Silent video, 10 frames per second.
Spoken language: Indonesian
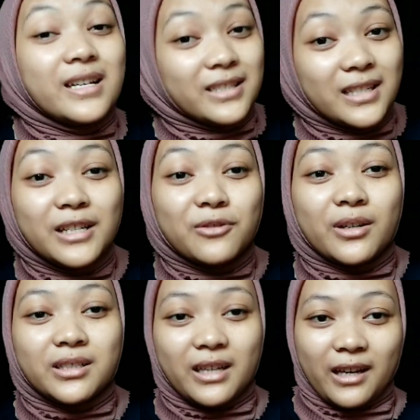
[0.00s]
Jadi
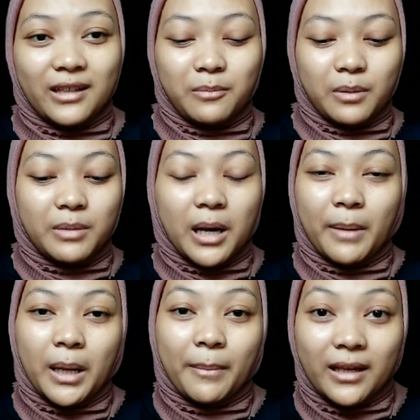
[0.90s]
langsung aja tanpa
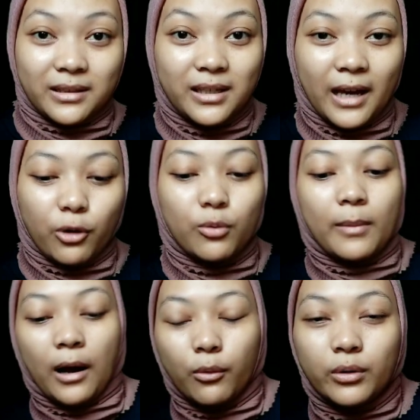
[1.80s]
berlama-lama lagi, aku
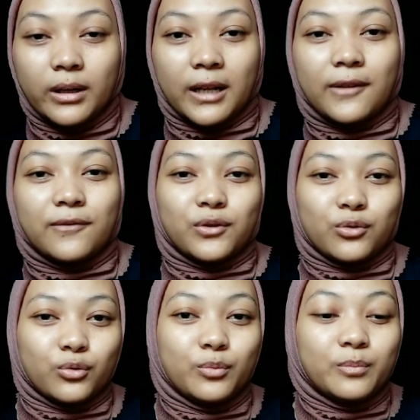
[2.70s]
mau
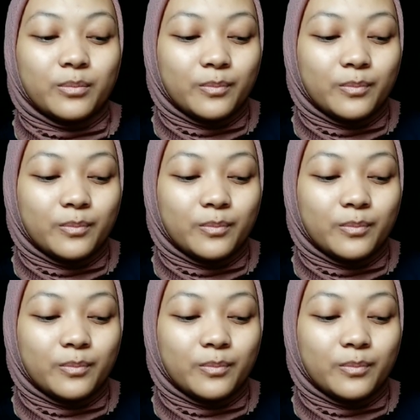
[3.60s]
nge-review